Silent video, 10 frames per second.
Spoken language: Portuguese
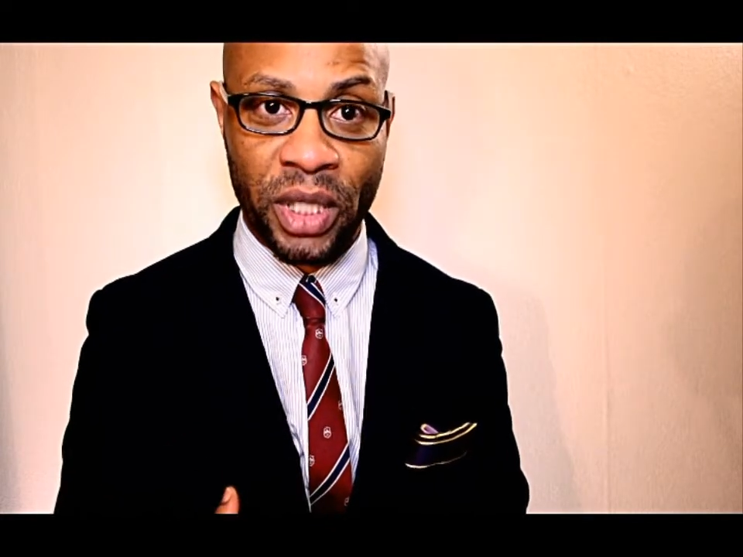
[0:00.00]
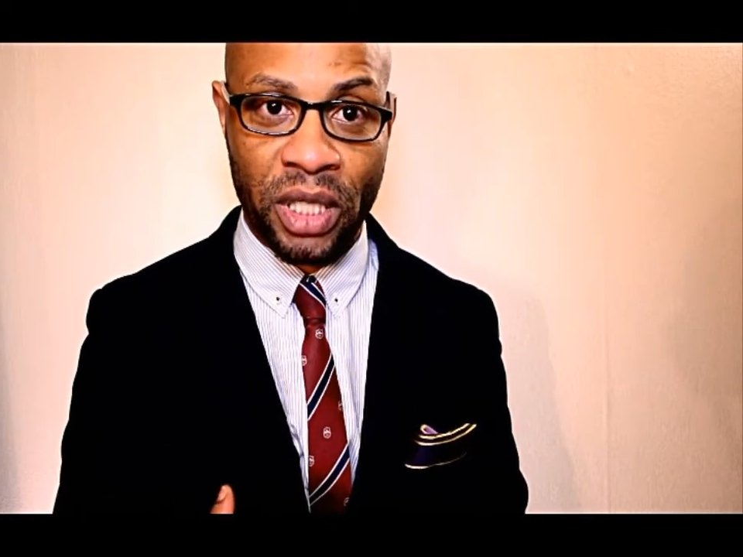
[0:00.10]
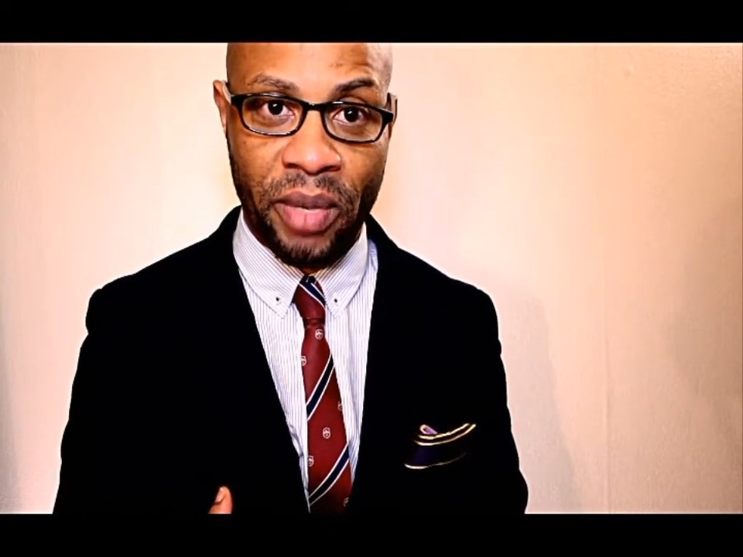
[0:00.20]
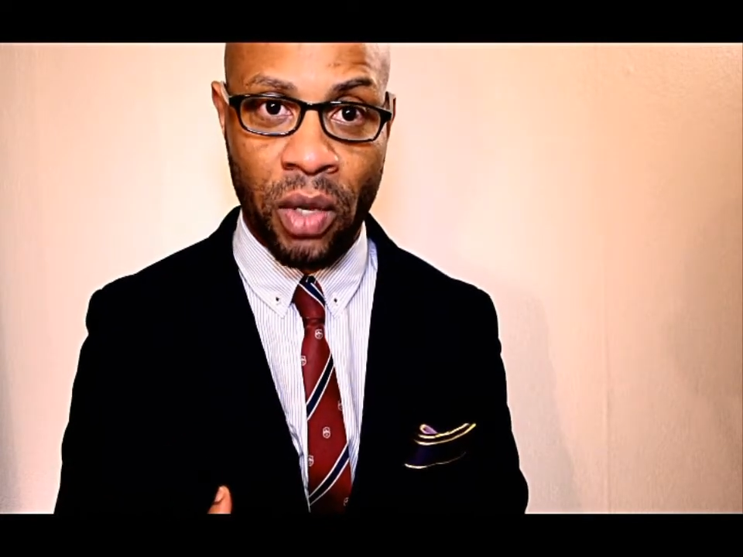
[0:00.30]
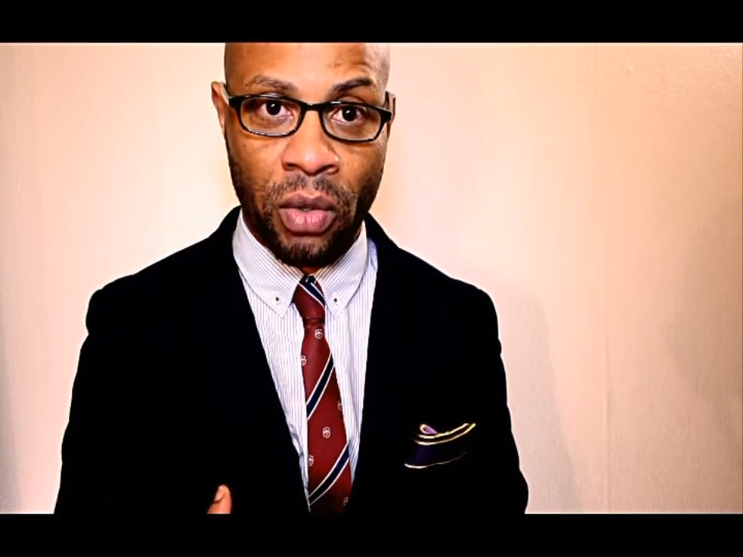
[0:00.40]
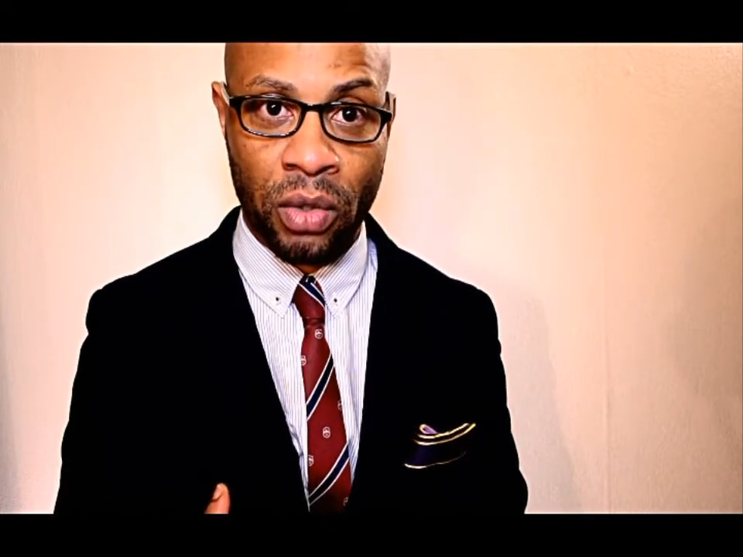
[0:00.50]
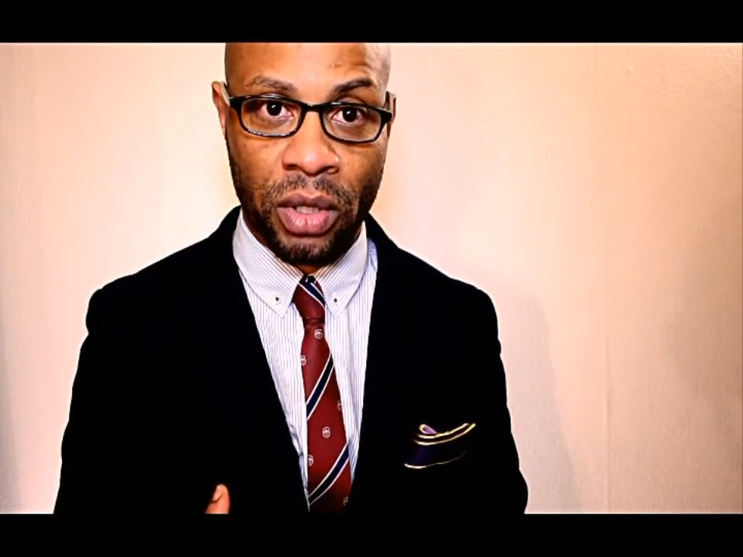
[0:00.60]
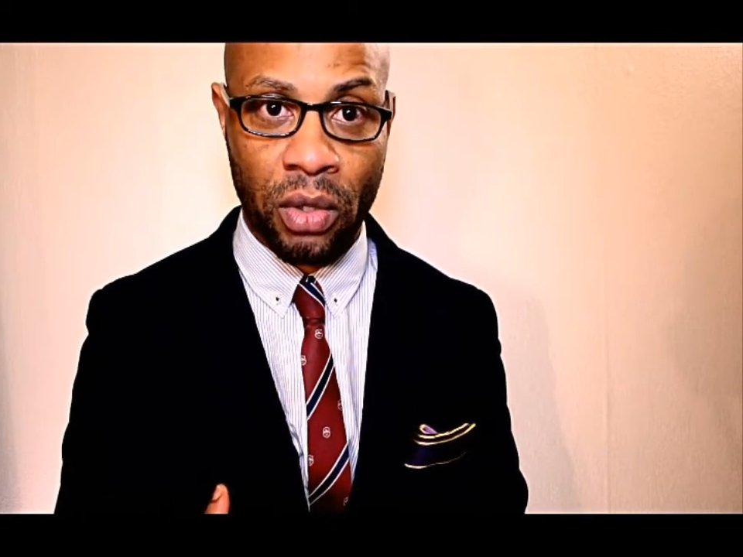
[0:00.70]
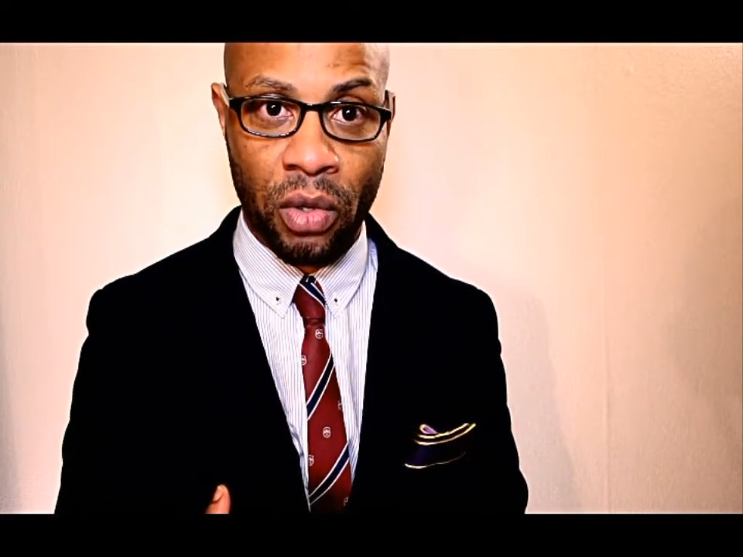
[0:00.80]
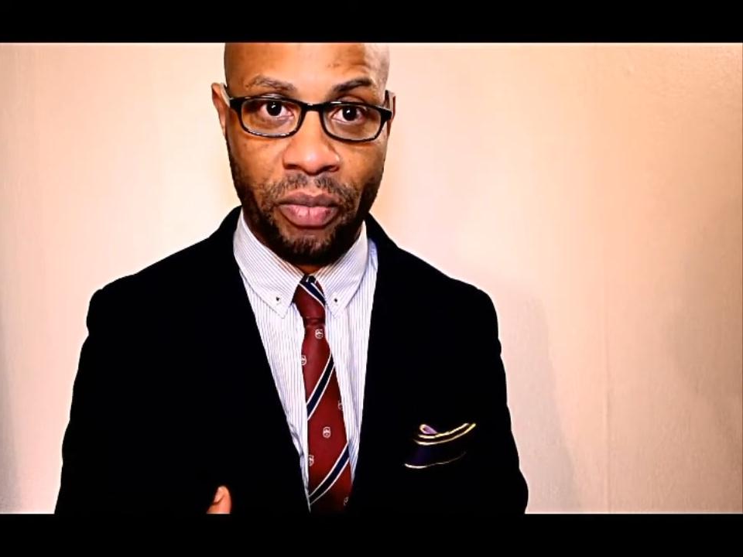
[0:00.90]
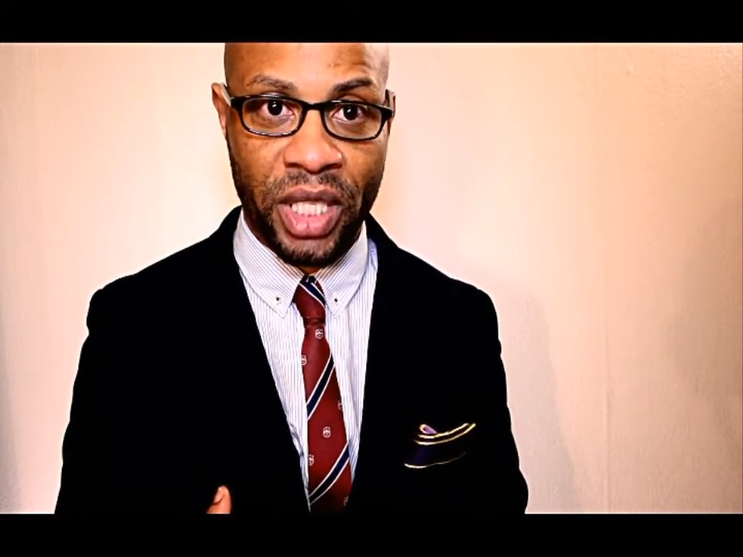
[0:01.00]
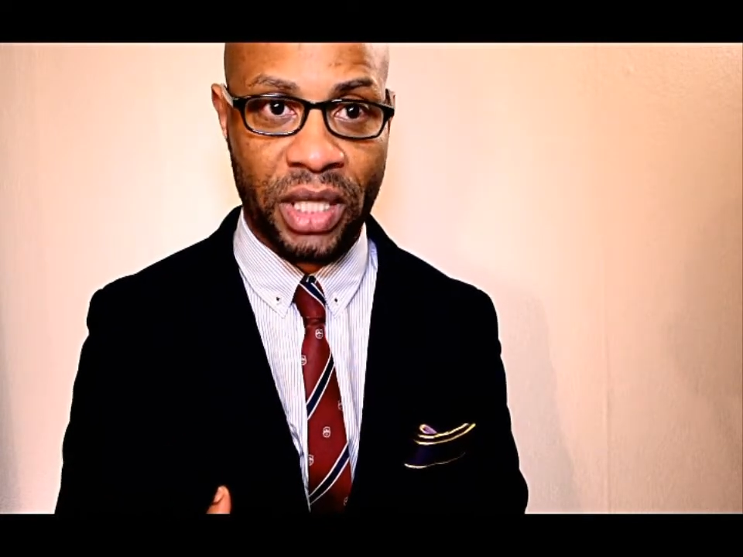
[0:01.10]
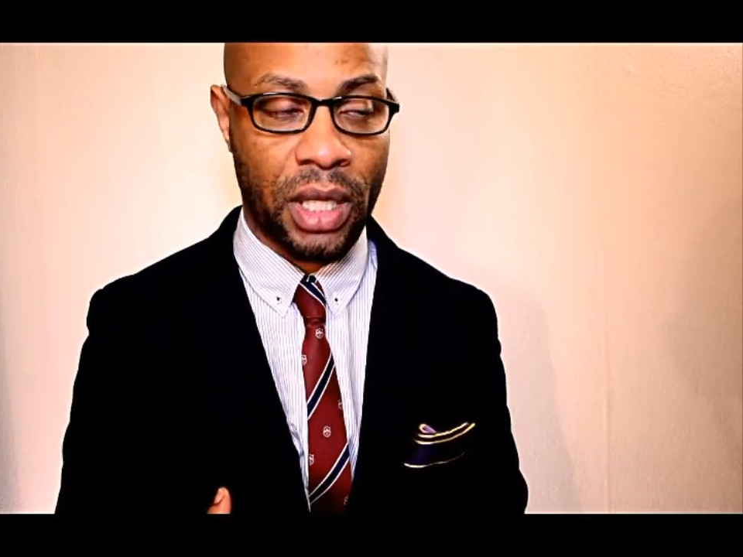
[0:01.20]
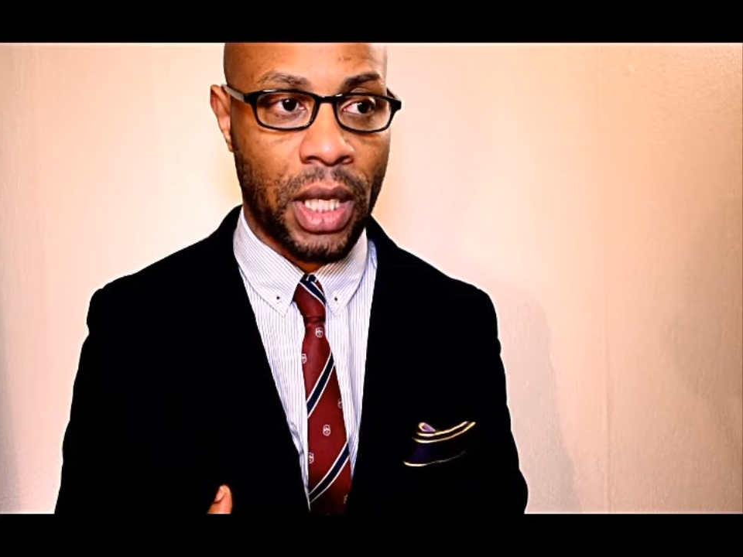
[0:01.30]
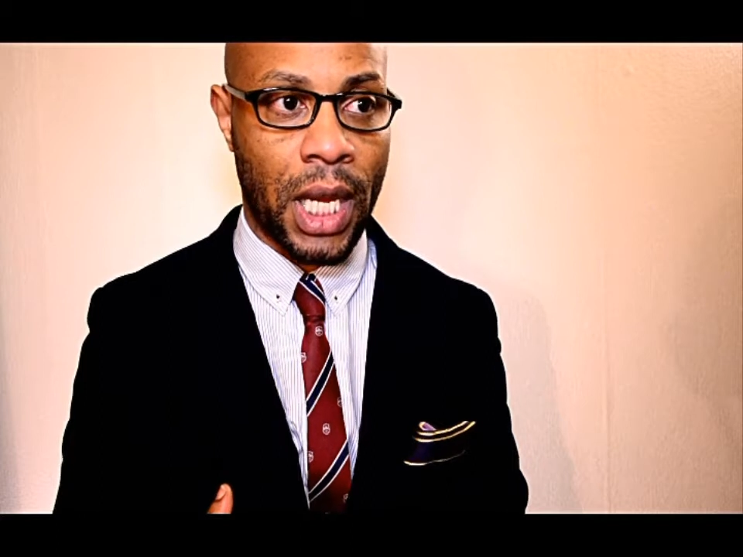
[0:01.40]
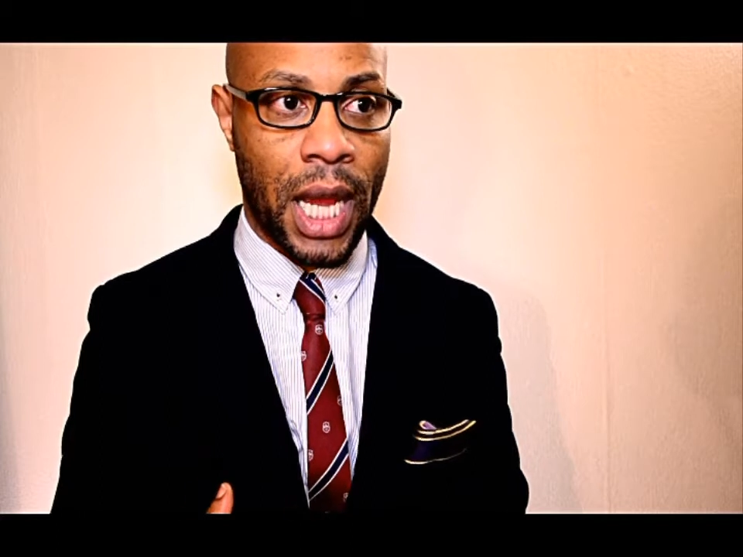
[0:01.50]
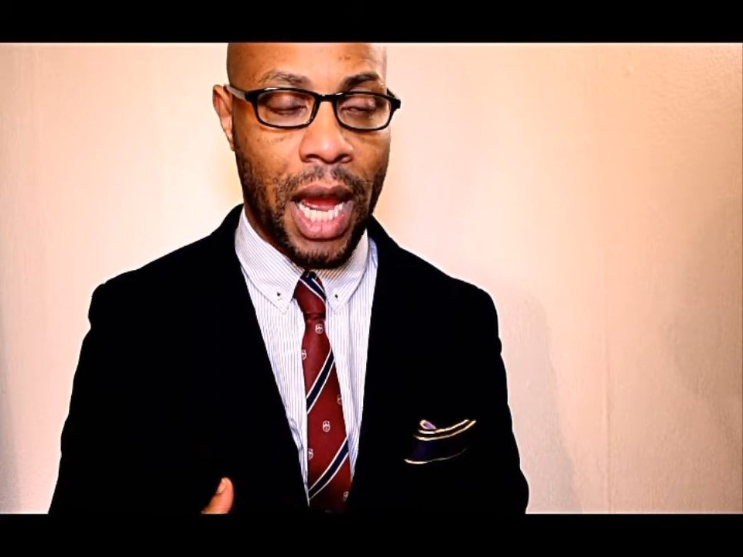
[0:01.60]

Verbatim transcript: perceber com os economistas,